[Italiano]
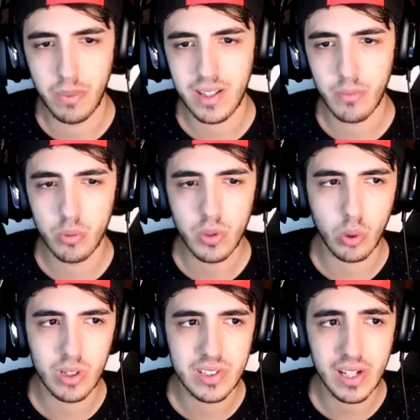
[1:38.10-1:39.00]
partiamo subito
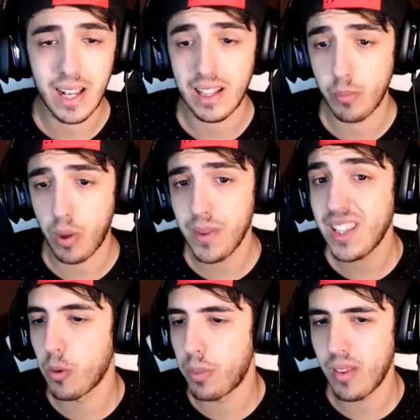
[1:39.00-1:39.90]
con le stricalte.
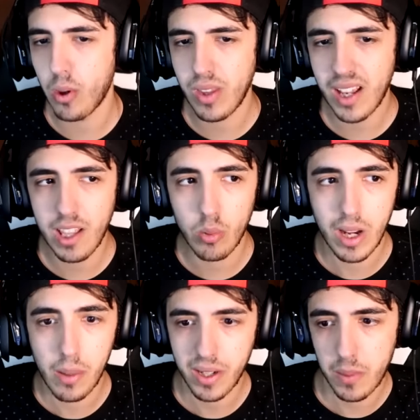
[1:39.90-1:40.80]
Probabilmente non prenderò neanche
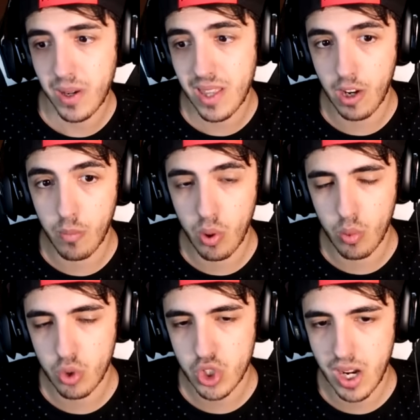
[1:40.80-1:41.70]
nulla, eh, perché prendere comunque
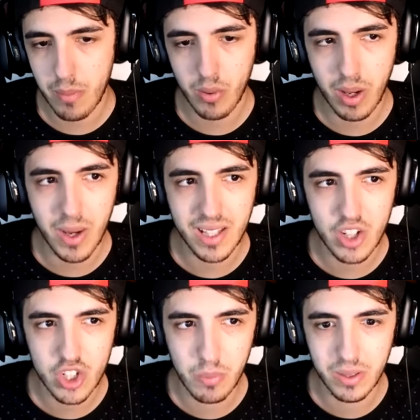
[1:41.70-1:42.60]
uno sciame e una
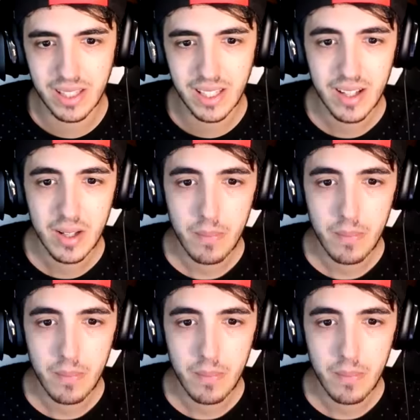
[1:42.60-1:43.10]
mothership di